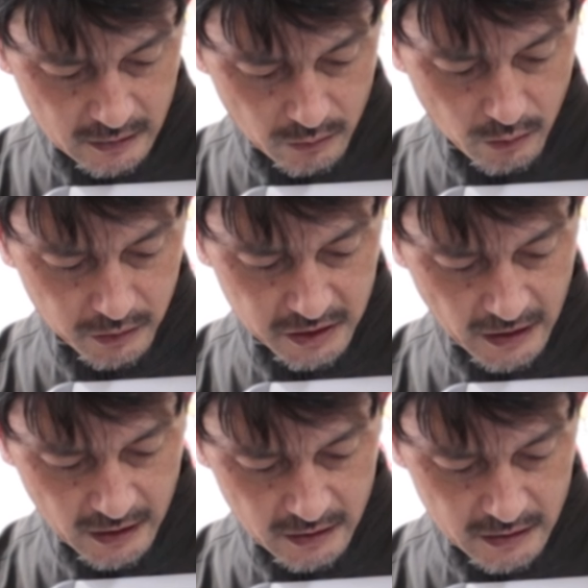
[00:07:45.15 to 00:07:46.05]
ここに
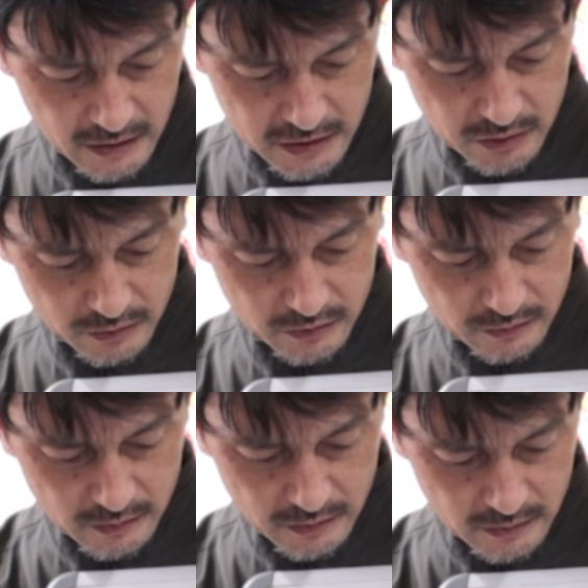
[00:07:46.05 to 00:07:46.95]
ね、一
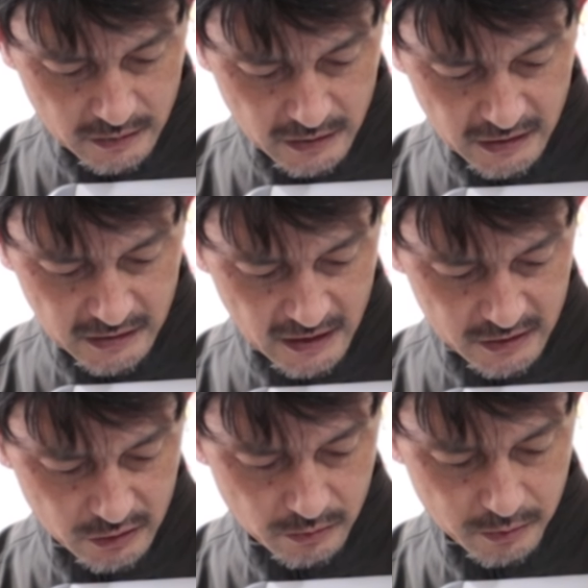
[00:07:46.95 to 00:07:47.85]
つ
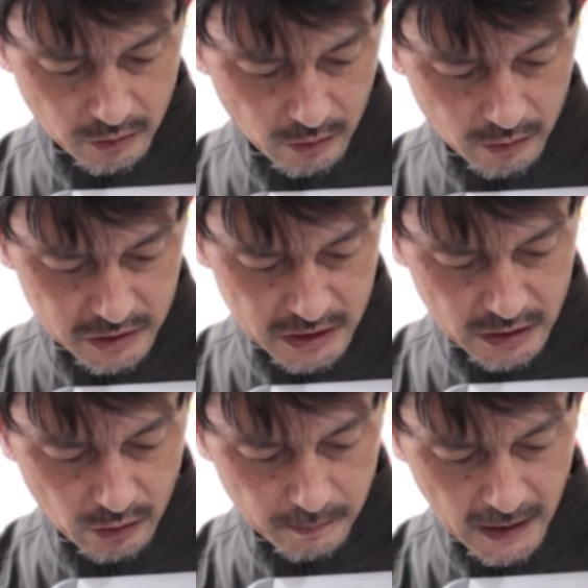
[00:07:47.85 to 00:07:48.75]
インナーチューブと
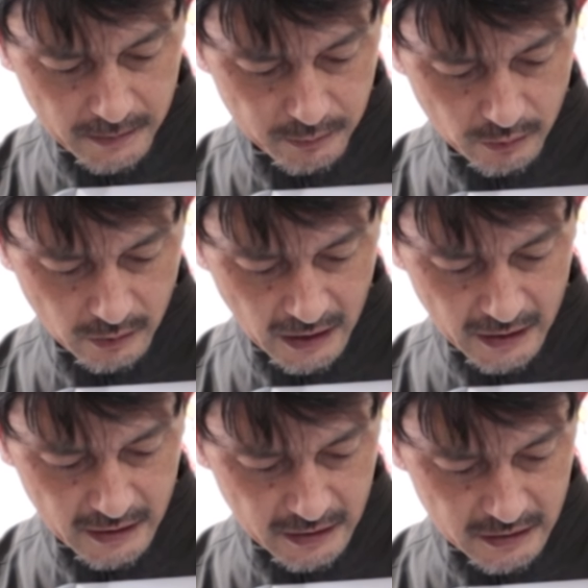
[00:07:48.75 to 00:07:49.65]
シートパイプの
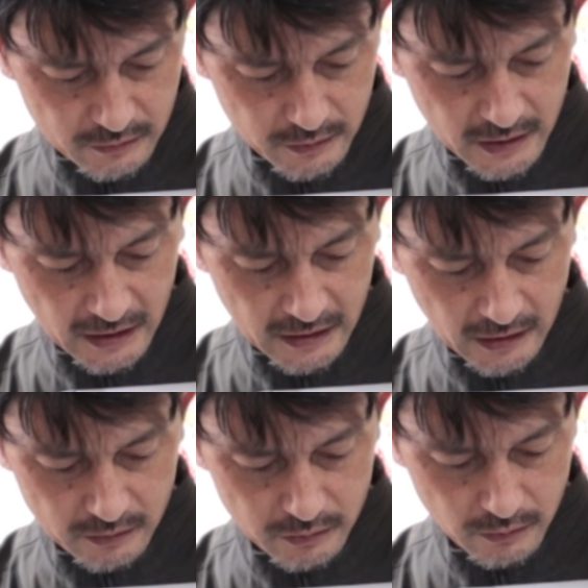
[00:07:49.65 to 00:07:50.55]
間に区切られ
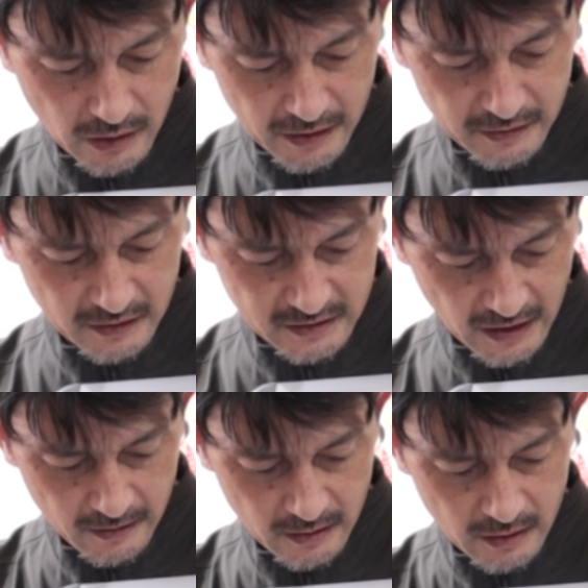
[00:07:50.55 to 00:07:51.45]
た空間です
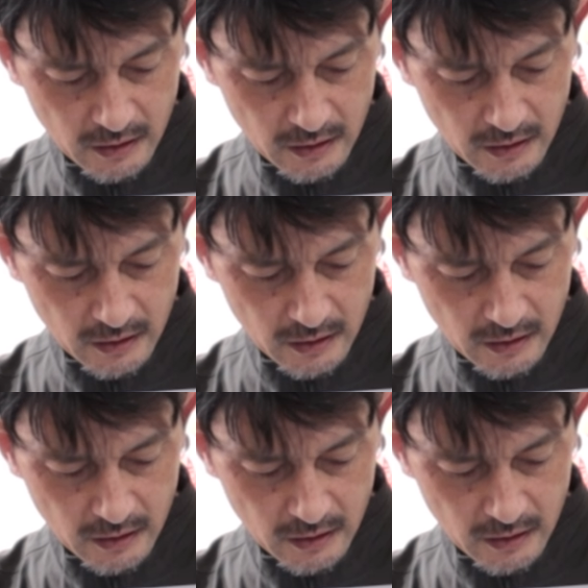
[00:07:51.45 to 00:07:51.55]
ね、